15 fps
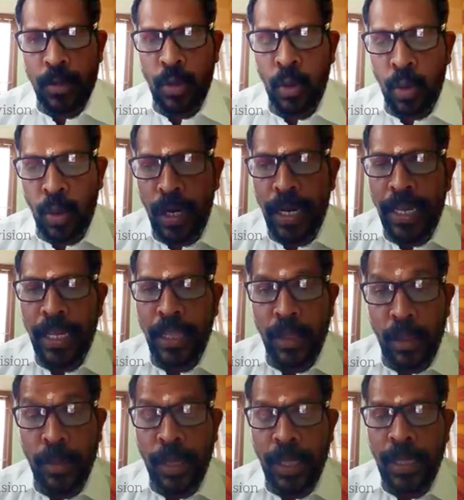சூழ்நிலை
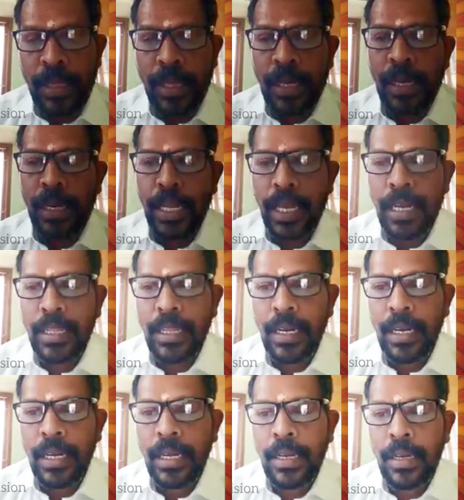இந்து மதத்துக்கு
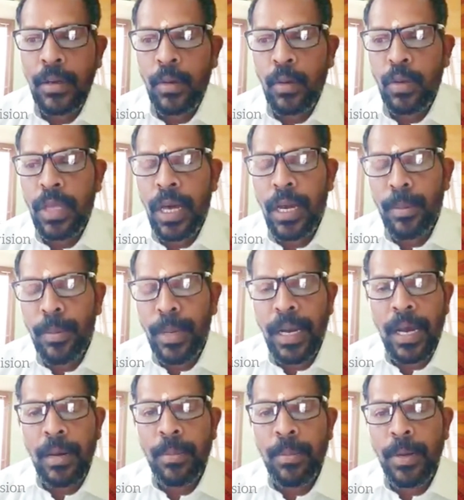நேர்ந்திருக்கு
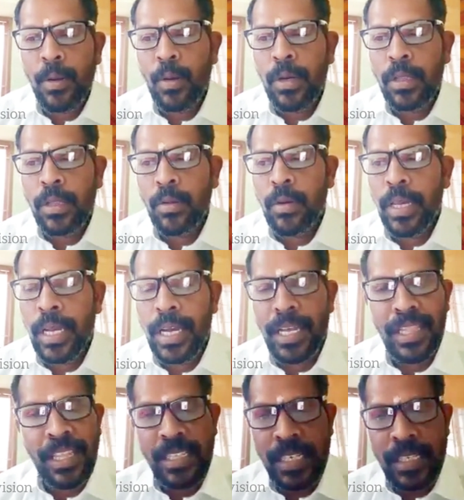உதாரணமாக கருப்பர் கூட்டத்துடைய
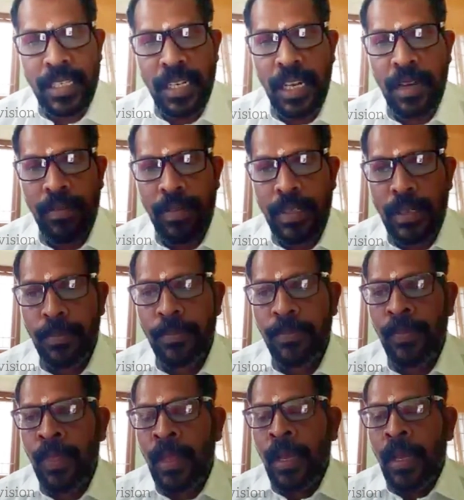கந்த சஷ்டி கவசம்
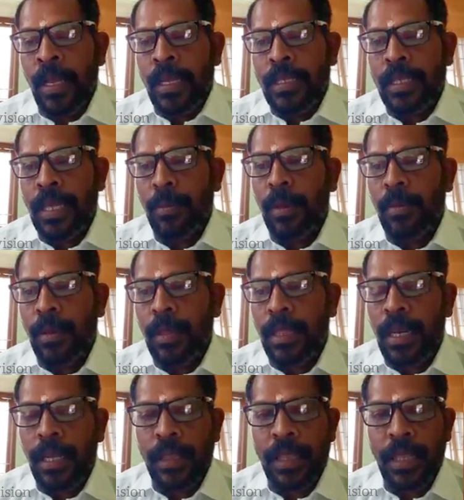
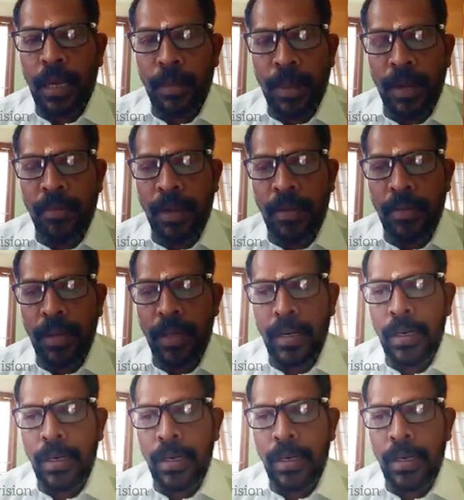சமீபத்தில் திருமாவளவன்